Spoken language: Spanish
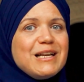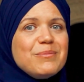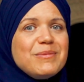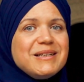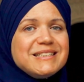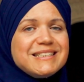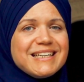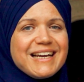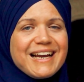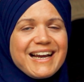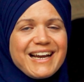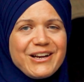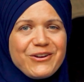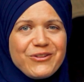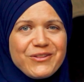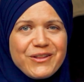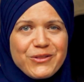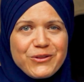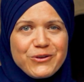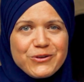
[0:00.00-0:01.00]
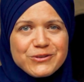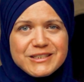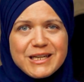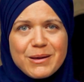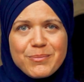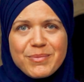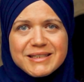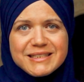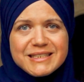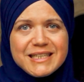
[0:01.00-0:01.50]
el mensajero de Dios,
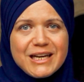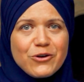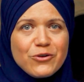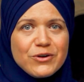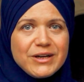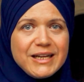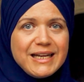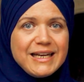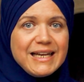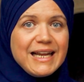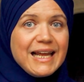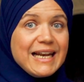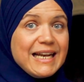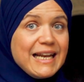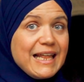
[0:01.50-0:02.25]
la pasea con él,